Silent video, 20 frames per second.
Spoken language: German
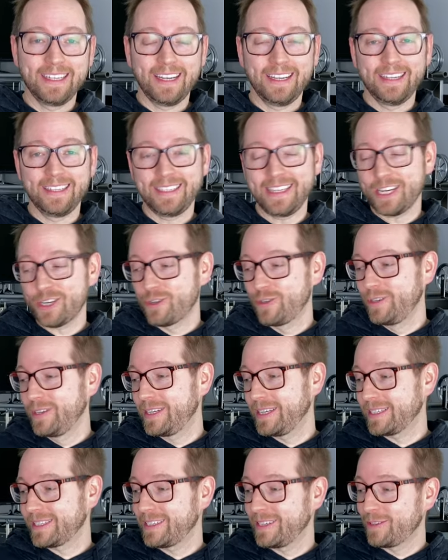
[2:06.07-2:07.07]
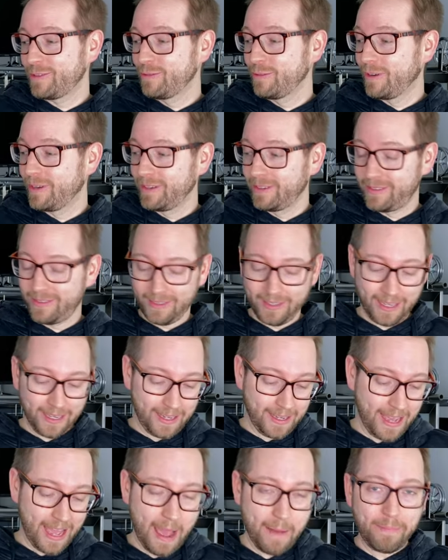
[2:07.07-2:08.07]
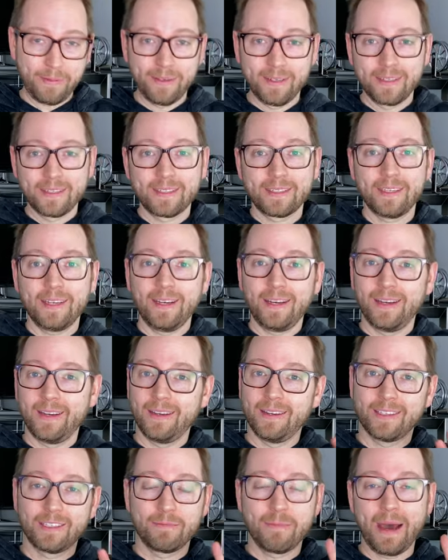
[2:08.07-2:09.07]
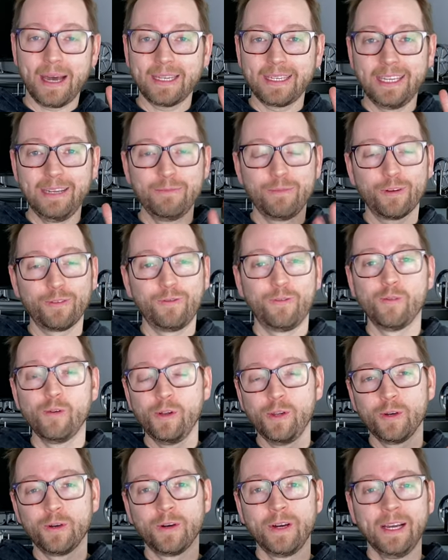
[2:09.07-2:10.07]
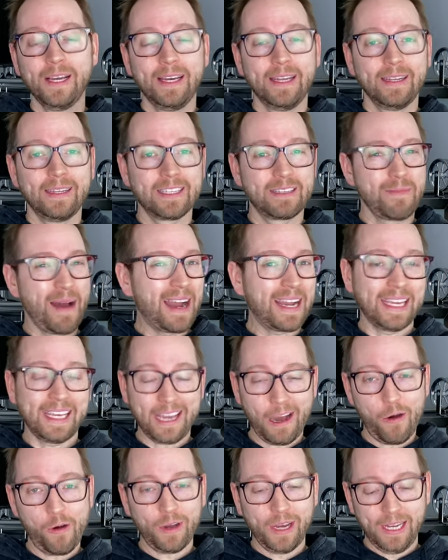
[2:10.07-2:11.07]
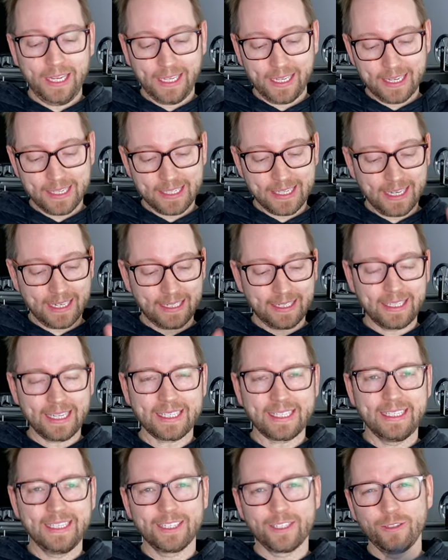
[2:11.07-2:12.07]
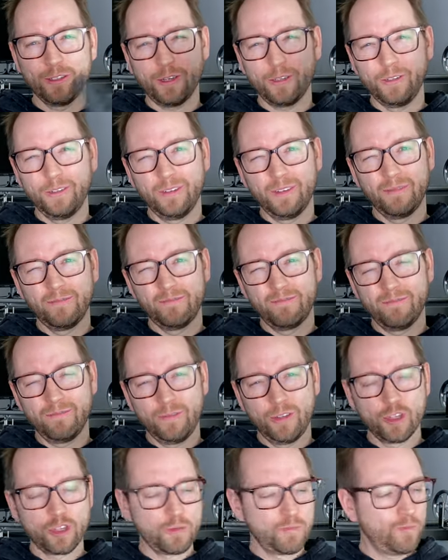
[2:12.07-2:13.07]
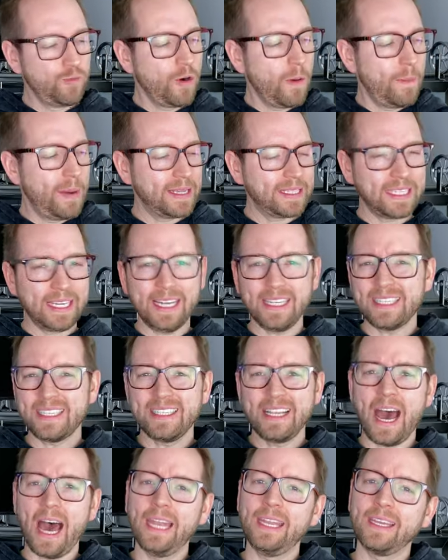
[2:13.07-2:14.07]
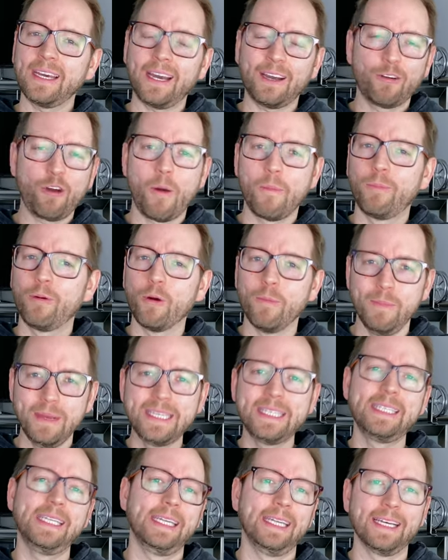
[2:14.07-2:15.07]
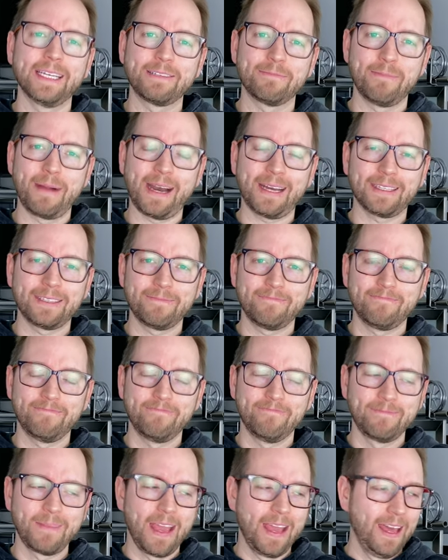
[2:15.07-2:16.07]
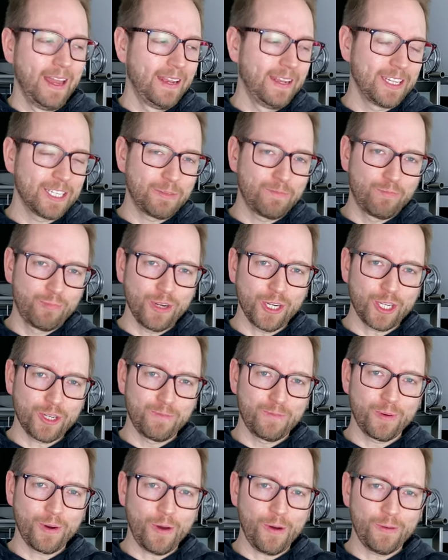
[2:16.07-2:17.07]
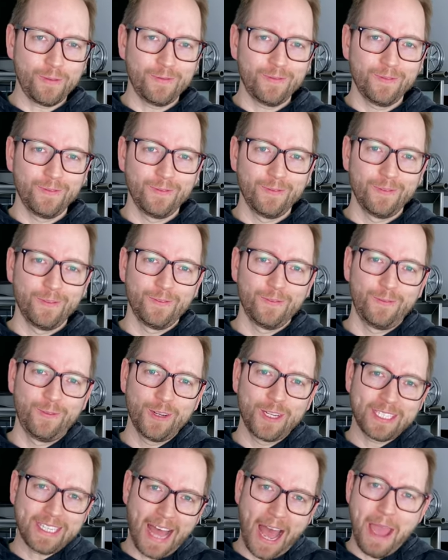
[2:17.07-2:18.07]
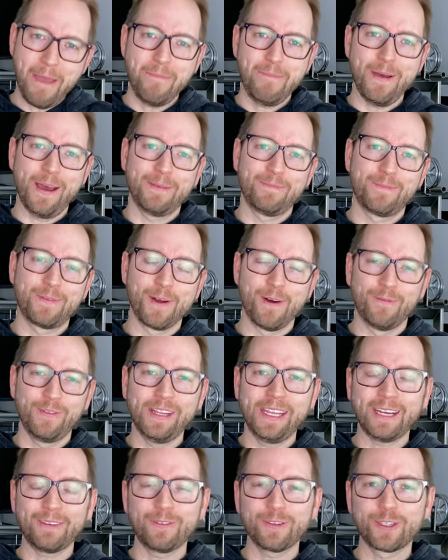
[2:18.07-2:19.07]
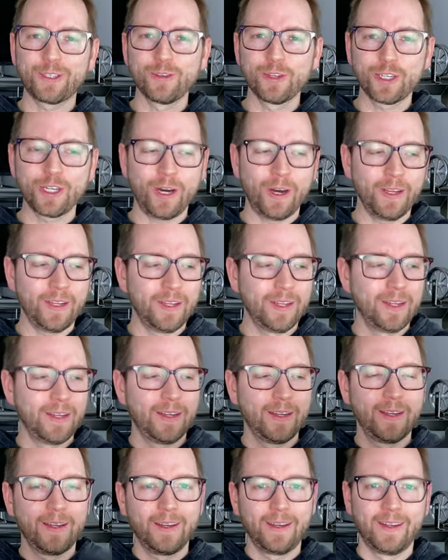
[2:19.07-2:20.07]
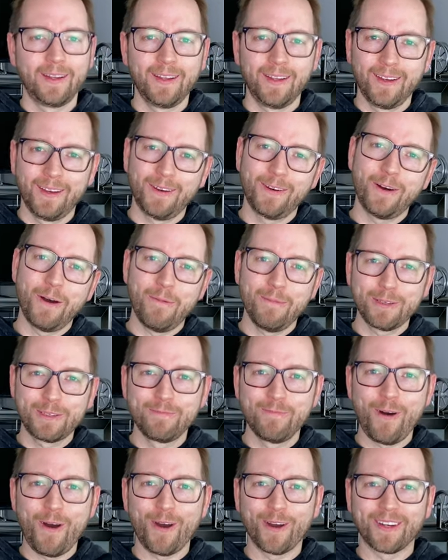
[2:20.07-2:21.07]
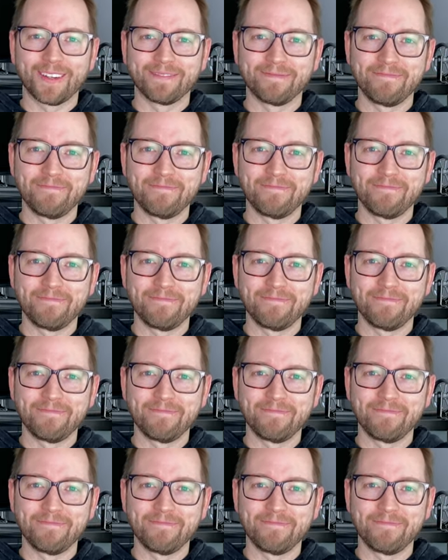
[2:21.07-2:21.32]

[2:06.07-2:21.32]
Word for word: eine sehr schöne Tastatur und äh, Apples äh, Smart Keyboard Folio, das mag ich auch ehrlich gesagt. Das hier ist noch eine, eine Spur besser, ist ein anderer Kompromiss, den das macht. Das Bridge Pro für das iPad Pro. Vielen Dank fürs Zuschauen und bis morgen.